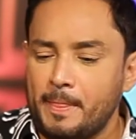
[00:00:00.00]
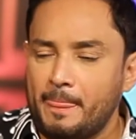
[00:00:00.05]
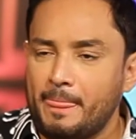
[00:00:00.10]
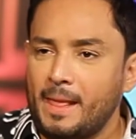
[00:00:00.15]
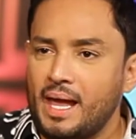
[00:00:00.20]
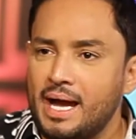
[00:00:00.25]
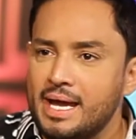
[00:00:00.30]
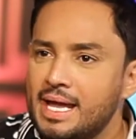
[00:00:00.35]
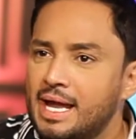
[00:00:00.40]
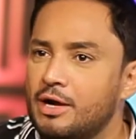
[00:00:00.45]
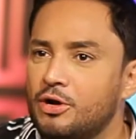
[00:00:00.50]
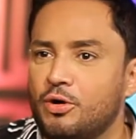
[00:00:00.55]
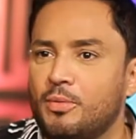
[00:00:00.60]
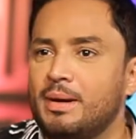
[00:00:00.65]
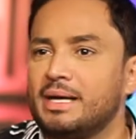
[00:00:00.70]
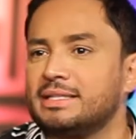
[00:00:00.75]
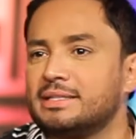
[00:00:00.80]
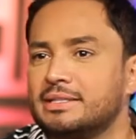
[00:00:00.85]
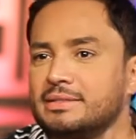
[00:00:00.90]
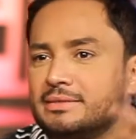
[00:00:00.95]
hay algo
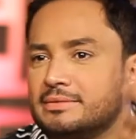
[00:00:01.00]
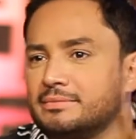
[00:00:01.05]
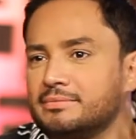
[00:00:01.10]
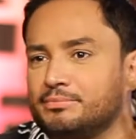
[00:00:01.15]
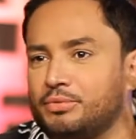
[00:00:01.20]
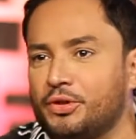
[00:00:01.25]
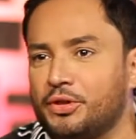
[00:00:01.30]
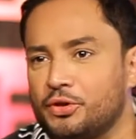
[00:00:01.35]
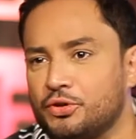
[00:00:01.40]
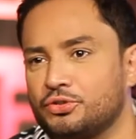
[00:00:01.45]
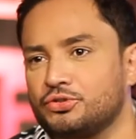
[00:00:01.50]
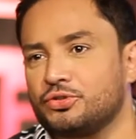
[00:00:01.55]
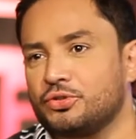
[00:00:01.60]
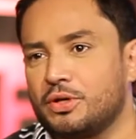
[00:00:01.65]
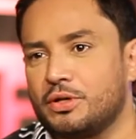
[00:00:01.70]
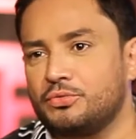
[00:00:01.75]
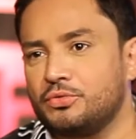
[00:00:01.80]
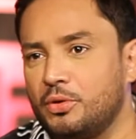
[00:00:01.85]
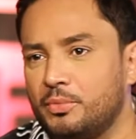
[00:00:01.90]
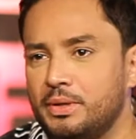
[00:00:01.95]
más poderoso
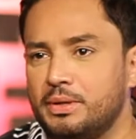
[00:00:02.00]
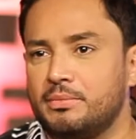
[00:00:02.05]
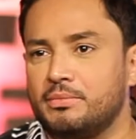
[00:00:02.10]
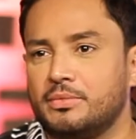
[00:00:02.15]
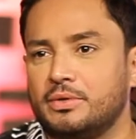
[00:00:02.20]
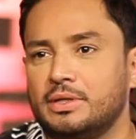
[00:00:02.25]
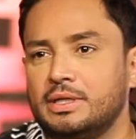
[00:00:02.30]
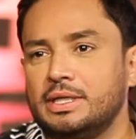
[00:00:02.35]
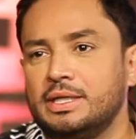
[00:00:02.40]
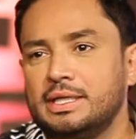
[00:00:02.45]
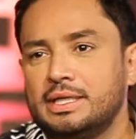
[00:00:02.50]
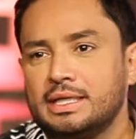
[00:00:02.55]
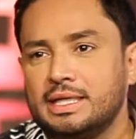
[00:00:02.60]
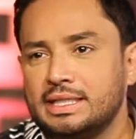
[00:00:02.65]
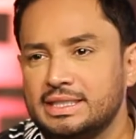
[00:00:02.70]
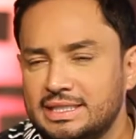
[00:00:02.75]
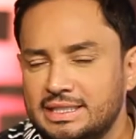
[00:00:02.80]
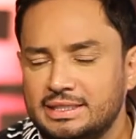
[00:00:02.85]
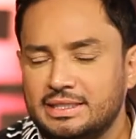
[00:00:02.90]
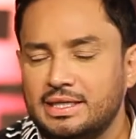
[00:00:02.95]
que uno mismo, que
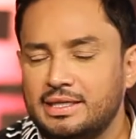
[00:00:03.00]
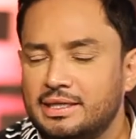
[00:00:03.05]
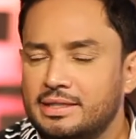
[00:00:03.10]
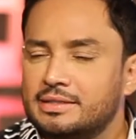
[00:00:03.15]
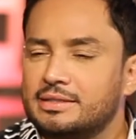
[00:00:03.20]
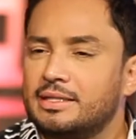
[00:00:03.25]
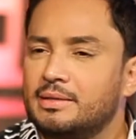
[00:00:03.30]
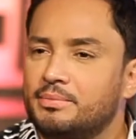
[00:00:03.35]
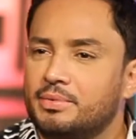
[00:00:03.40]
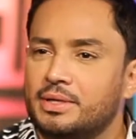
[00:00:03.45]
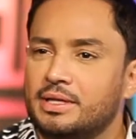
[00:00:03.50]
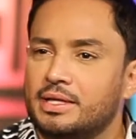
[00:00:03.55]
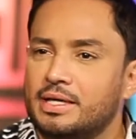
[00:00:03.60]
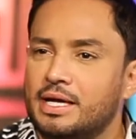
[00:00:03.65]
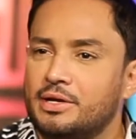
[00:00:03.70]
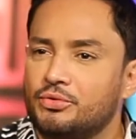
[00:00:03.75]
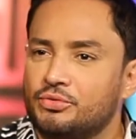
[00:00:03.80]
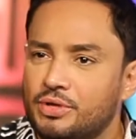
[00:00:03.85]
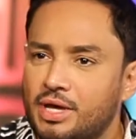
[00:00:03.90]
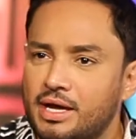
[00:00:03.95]
sí te, puede
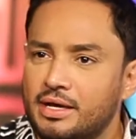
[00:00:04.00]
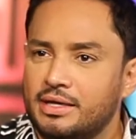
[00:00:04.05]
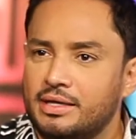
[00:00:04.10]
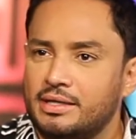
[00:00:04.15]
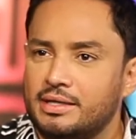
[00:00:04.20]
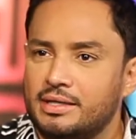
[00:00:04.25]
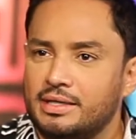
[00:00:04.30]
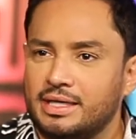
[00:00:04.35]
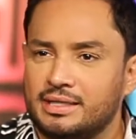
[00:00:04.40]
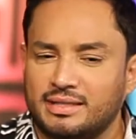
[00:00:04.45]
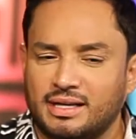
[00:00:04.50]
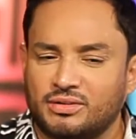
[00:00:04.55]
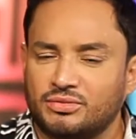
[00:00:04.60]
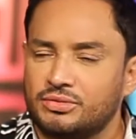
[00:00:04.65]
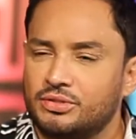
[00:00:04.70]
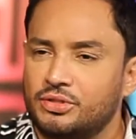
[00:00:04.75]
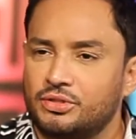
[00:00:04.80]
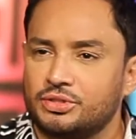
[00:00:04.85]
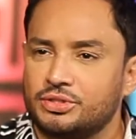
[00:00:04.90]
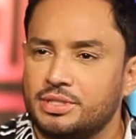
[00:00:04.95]
ayudar y está
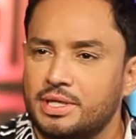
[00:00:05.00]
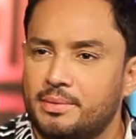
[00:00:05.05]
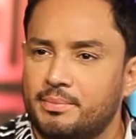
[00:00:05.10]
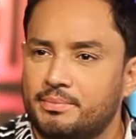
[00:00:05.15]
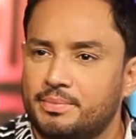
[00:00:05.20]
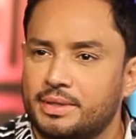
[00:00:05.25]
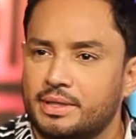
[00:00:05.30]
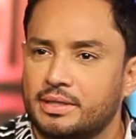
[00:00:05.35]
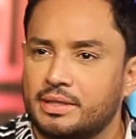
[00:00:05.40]
contigo siempre.